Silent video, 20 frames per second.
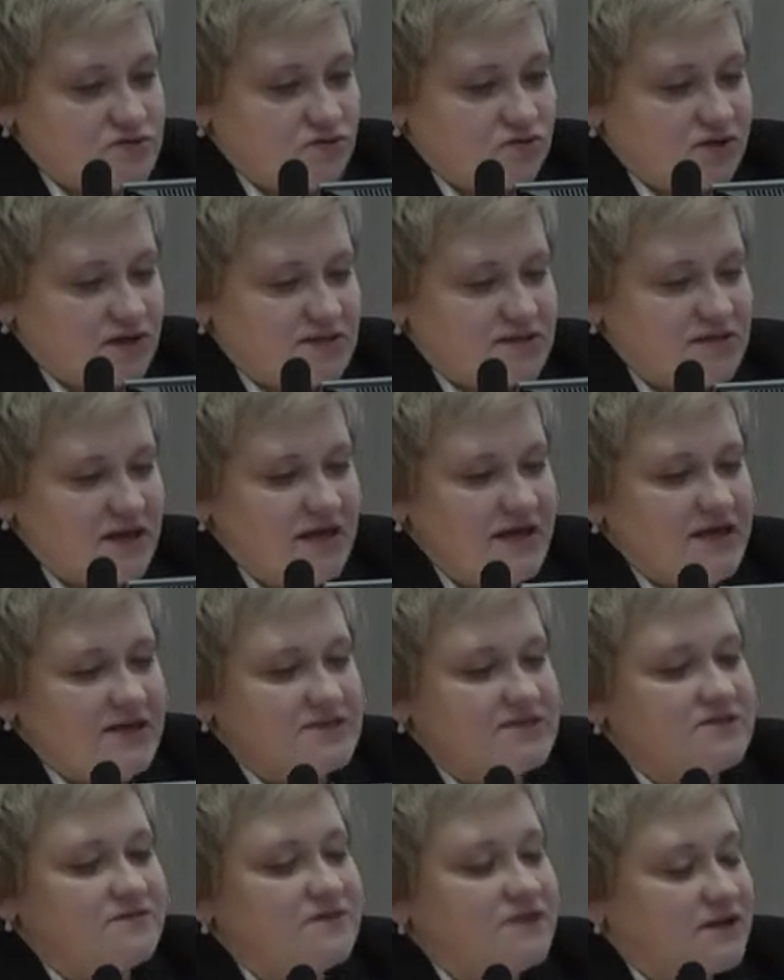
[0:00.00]
у нас
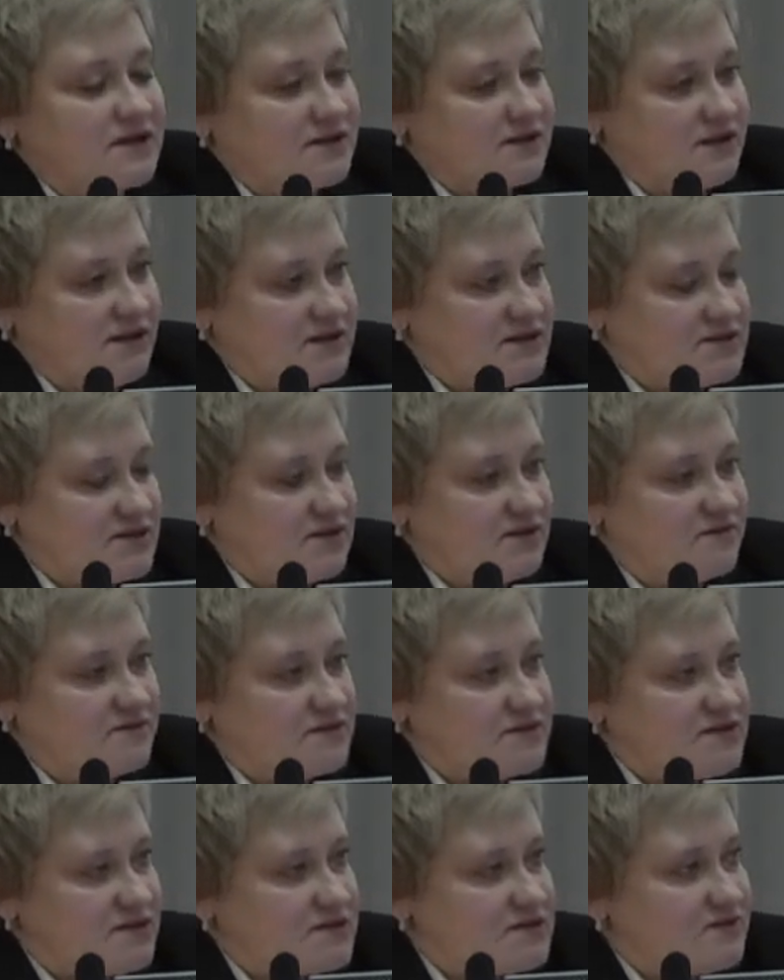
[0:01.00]

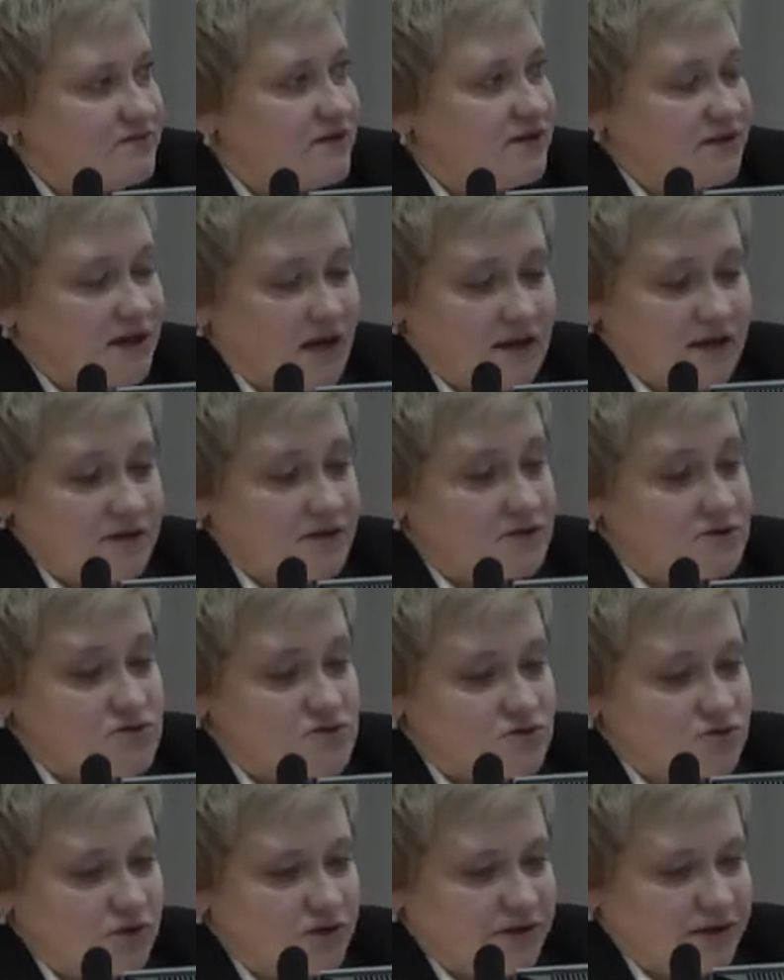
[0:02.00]
сверхдлительного действия аналоги
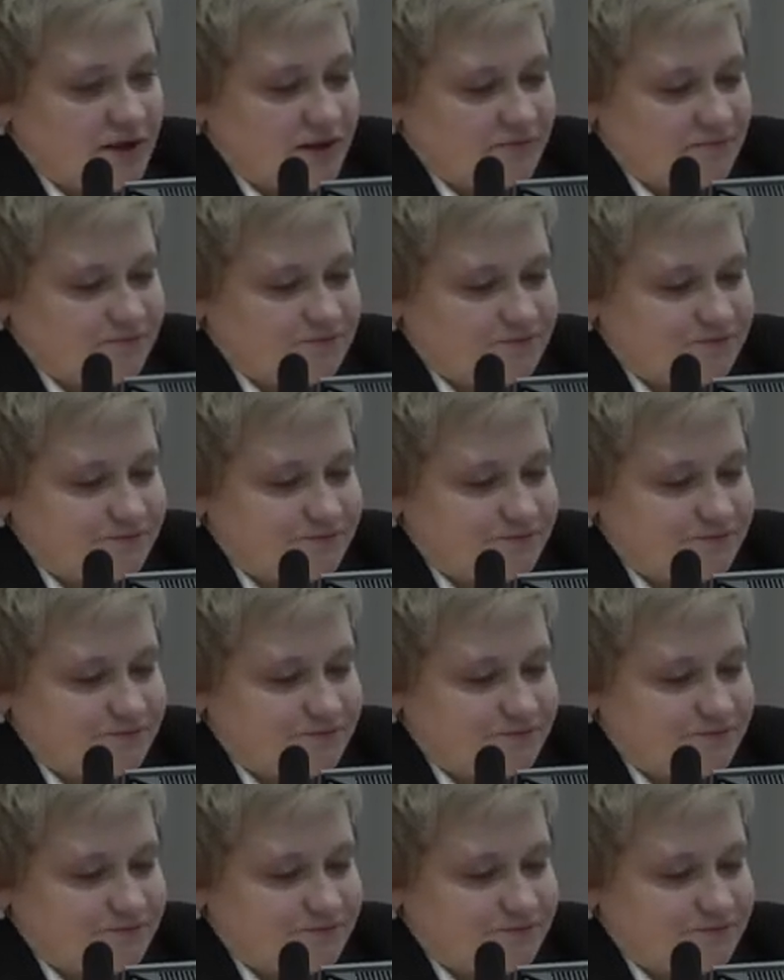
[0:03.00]
инсулина –